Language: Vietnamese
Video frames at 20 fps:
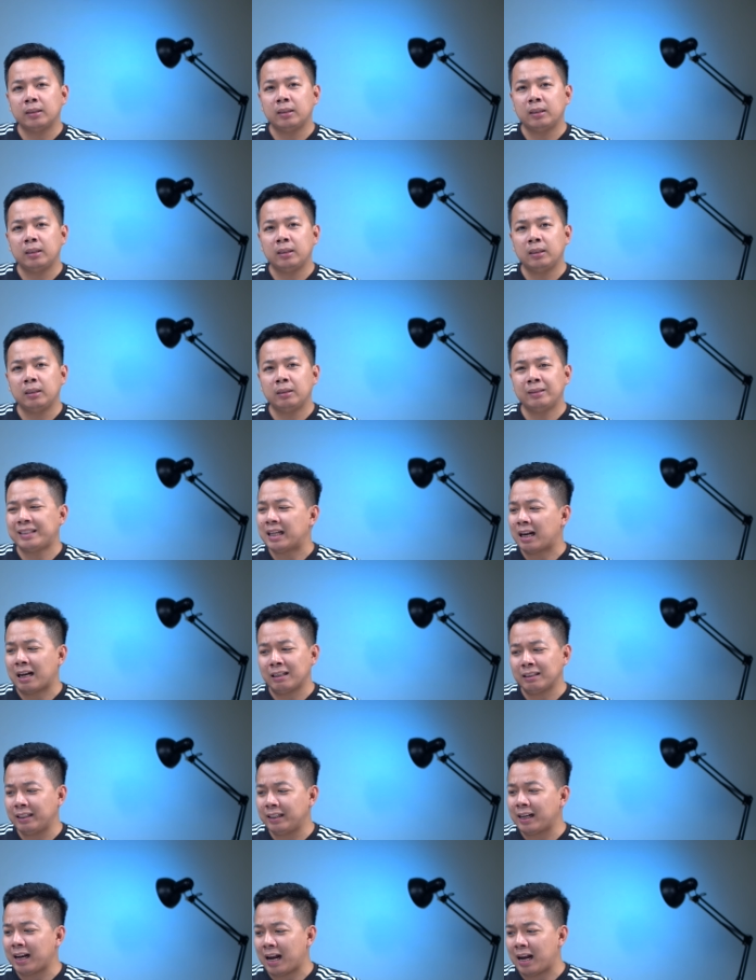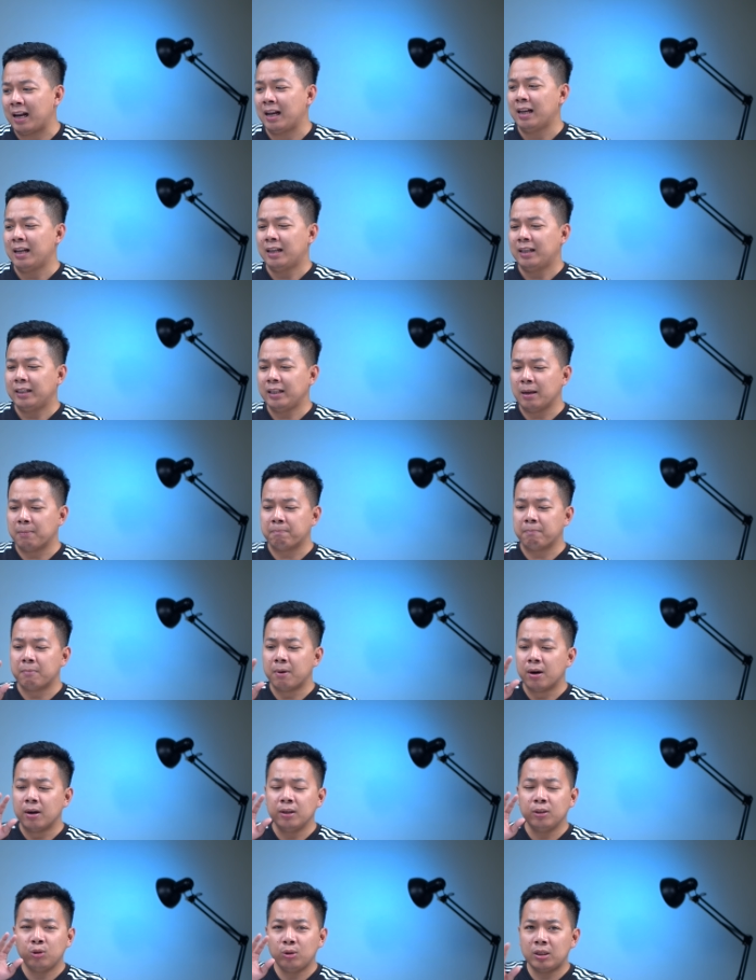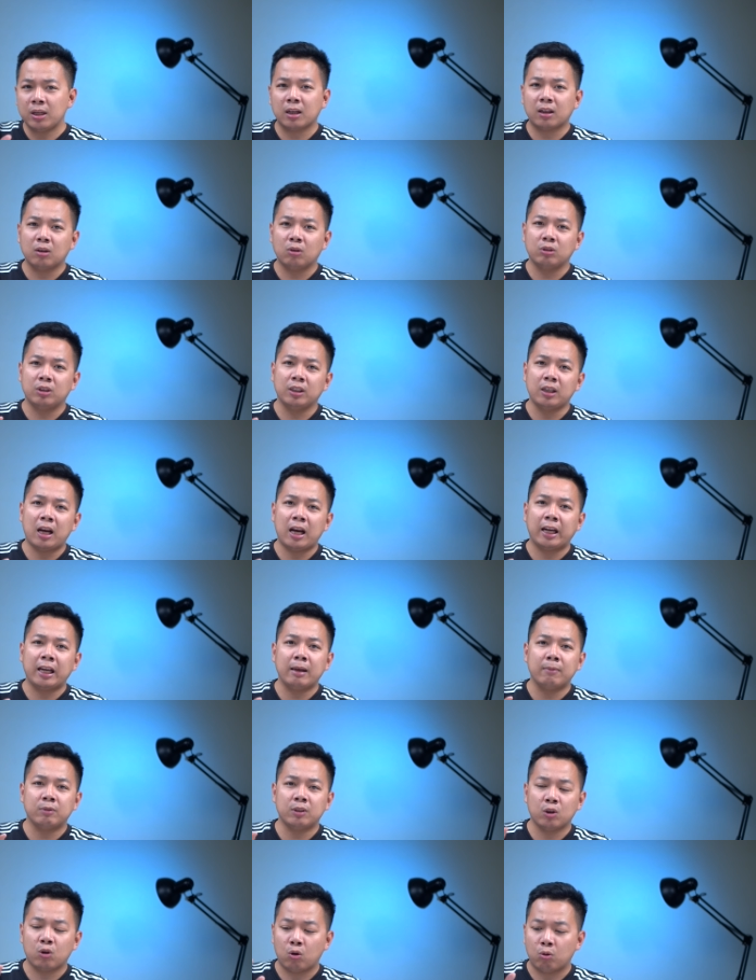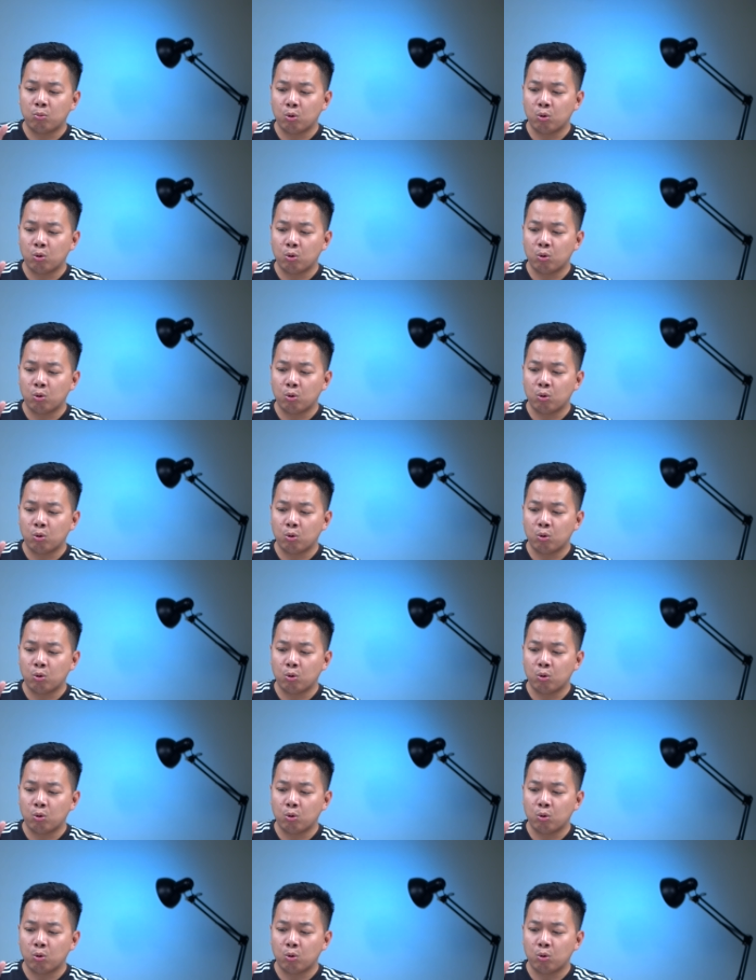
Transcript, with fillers: thì chả khác gì cả điểm mới duy nhất đó chính là anh em sẽ có